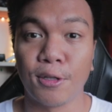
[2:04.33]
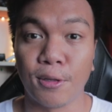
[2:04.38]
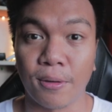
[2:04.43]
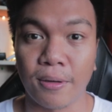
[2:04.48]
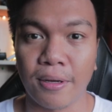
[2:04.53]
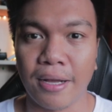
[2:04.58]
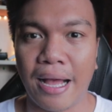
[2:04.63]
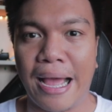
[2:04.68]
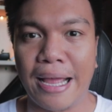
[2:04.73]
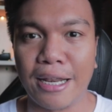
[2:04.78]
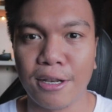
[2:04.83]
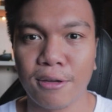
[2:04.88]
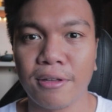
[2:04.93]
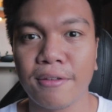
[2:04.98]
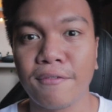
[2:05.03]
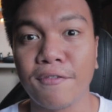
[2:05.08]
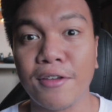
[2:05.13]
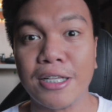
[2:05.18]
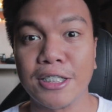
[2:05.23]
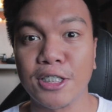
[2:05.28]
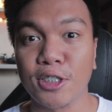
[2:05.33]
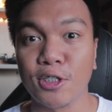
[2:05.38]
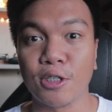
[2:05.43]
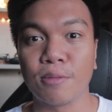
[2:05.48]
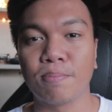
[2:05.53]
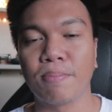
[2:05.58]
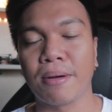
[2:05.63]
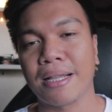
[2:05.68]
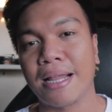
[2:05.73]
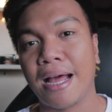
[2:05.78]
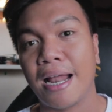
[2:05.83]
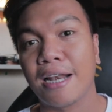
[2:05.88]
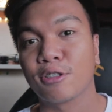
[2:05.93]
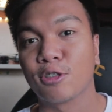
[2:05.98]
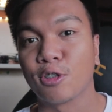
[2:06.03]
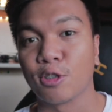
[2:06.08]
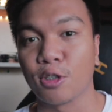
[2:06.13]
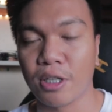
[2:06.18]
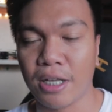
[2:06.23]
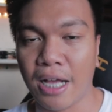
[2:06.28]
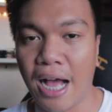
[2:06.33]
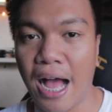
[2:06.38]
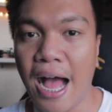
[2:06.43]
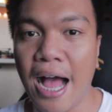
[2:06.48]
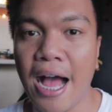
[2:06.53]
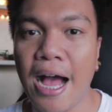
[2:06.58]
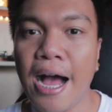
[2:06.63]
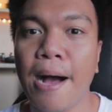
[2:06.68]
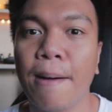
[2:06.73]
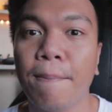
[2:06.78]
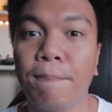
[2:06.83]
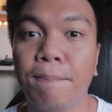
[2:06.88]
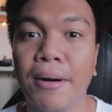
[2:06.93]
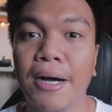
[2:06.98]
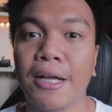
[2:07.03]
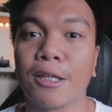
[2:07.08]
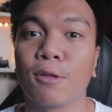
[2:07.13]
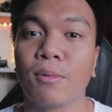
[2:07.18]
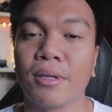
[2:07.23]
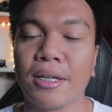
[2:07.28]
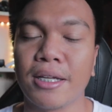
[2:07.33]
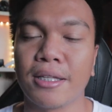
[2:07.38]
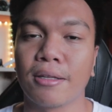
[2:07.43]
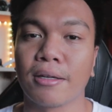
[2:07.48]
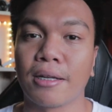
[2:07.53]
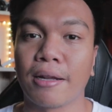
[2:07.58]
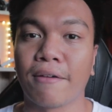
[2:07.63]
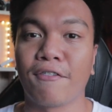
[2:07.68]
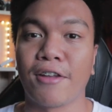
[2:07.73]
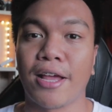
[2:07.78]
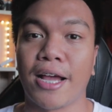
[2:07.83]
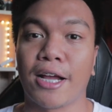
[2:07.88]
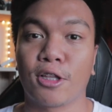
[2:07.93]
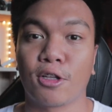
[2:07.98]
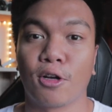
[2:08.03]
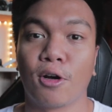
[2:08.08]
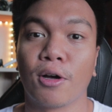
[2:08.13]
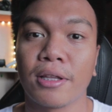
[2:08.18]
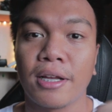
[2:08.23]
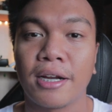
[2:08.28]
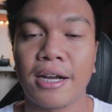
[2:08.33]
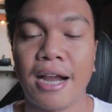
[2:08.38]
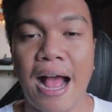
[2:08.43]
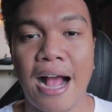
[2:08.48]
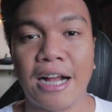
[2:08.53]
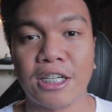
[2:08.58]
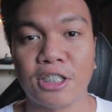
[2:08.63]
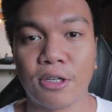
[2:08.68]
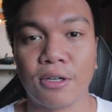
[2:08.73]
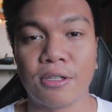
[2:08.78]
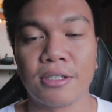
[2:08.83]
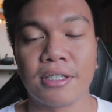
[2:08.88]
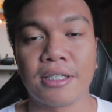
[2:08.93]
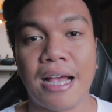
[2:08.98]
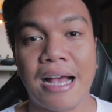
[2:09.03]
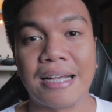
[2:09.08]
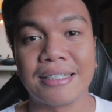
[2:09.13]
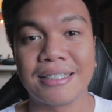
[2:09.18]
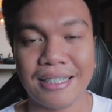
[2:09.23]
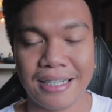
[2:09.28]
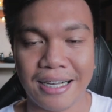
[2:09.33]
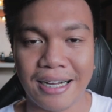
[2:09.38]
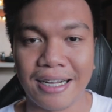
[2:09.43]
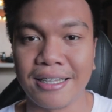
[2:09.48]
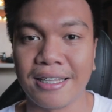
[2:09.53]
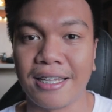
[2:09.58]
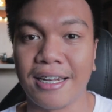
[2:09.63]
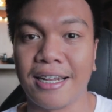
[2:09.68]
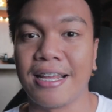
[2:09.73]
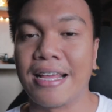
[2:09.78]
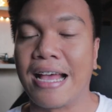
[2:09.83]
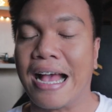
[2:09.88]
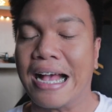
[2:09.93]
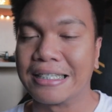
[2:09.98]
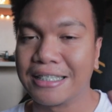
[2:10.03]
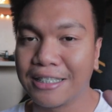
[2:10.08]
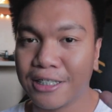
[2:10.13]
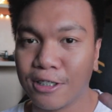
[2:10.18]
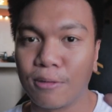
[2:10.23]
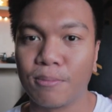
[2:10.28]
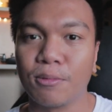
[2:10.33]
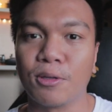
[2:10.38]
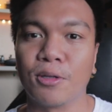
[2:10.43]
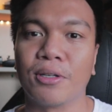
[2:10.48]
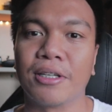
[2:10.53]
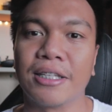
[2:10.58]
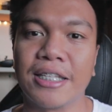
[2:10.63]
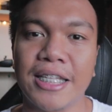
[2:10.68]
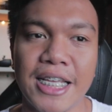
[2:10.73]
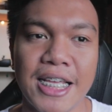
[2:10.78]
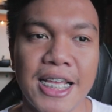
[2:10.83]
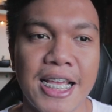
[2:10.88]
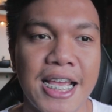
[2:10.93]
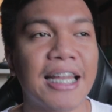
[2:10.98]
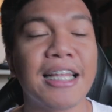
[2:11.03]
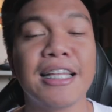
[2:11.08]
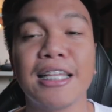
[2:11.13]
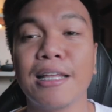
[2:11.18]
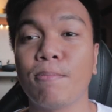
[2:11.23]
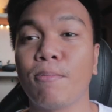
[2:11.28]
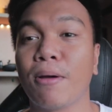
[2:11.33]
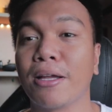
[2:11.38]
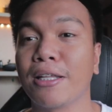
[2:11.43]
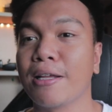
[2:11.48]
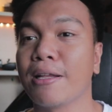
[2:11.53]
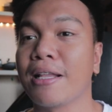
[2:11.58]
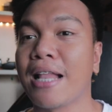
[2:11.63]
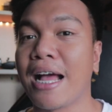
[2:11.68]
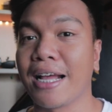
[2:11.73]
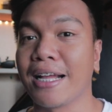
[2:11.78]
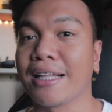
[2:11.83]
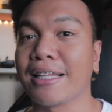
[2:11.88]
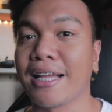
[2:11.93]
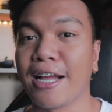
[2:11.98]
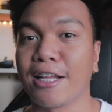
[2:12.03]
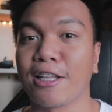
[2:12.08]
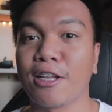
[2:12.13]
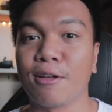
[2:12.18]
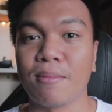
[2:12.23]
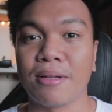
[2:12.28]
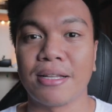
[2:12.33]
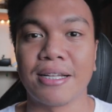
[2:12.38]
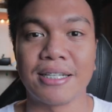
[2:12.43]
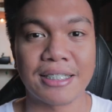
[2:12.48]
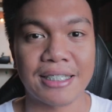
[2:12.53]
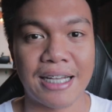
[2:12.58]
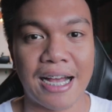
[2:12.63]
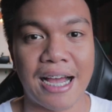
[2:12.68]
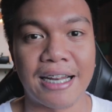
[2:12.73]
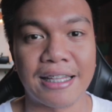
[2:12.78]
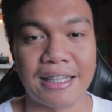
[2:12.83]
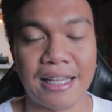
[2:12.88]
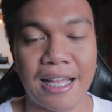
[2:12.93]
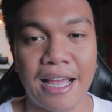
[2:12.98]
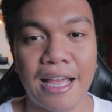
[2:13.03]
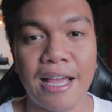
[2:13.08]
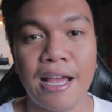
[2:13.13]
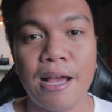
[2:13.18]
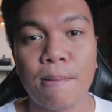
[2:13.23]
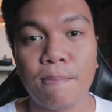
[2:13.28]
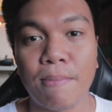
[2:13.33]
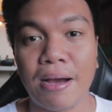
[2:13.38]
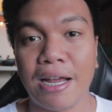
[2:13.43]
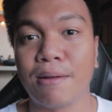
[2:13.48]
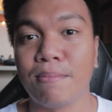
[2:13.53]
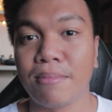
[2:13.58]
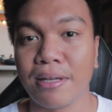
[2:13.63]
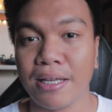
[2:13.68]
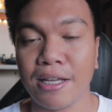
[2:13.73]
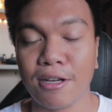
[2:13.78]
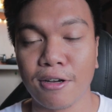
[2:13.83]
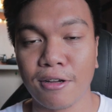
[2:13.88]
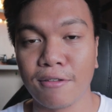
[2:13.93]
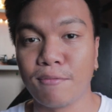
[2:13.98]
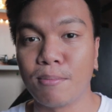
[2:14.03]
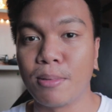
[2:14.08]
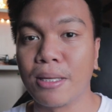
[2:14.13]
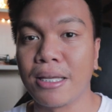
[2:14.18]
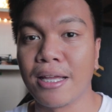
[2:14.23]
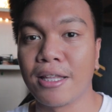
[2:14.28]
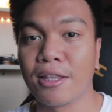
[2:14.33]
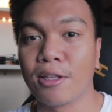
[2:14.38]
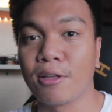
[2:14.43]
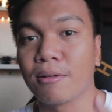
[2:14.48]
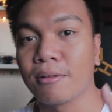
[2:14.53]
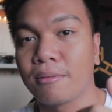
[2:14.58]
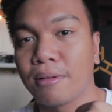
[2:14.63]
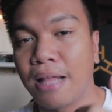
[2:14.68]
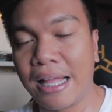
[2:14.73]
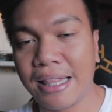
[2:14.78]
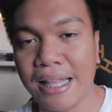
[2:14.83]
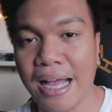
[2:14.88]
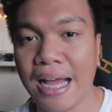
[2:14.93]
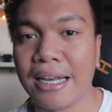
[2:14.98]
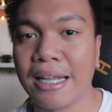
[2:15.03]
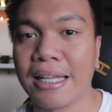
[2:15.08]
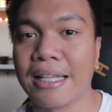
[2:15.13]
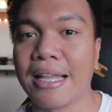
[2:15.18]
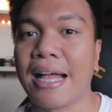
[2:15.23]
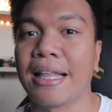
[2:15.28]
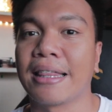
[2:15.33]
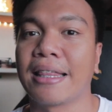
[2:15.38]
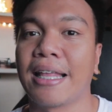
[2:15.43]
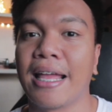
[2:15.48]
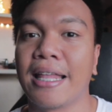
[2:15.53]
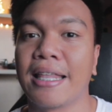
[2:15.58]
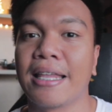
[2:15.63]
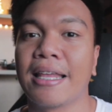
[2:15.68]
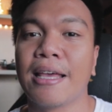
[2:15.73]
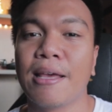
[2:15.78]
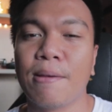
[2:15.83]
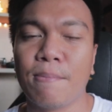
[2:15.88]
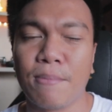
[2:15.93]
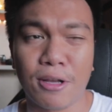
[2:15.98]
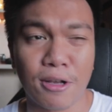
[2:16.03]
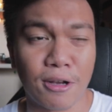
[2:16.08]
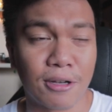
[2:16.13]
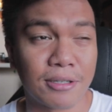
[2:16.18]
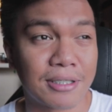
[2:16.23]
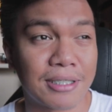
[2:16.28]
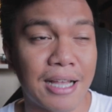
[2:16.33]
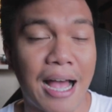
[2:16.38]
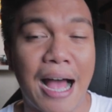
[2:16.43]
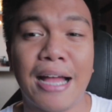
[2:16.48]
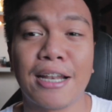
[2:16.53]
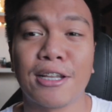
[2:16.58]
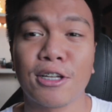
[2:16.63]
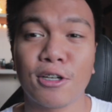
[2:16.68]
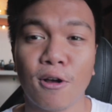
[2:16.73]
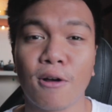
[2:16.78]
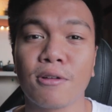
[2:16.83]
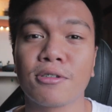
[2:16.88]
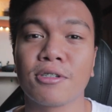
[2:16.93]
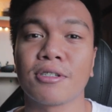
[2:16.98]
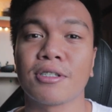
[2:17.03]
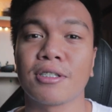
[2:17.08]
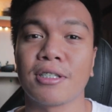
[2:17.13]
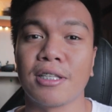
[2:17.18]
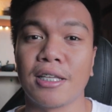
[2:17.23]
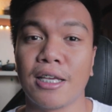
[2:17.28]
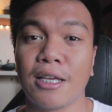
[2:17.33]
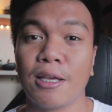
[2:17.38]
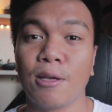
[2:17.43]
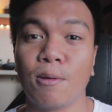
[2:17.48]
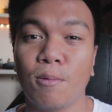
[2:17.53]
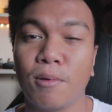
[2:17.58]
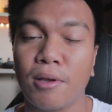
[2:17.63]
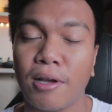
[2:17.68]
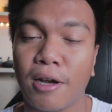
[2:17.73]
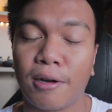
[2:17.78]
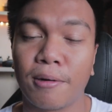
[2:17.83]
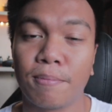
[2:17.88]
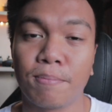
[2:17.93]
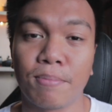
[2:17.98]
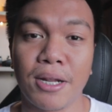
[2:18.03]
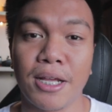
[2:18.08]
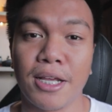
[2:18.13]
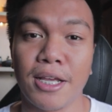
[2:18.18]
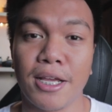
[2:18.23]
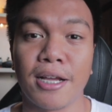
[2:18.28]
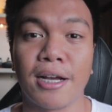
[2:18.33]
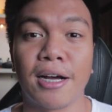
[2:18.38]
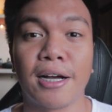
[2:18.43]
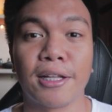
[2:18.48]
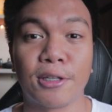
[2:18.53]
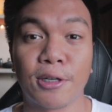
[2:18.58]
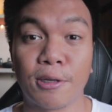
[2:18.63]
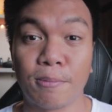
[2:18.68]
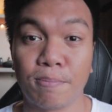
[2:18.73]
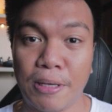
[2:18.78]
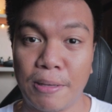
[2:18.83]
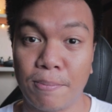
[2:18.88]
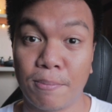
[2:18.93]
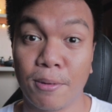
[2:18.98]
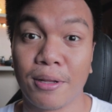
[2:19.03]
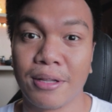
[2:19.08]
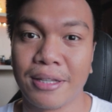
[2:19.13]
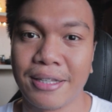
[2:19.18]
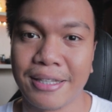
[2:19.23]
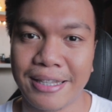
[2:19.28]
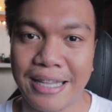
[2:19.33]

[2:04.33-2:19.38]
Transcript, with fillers: Look, I know it feels good pag nakalusot ka, But we need to reflect on our actions as a country, as a community. And hindi pwedeng lagi tayong dumidiskarte para maging convenient yung dadaanan natin because unconsciously, we are bringing other people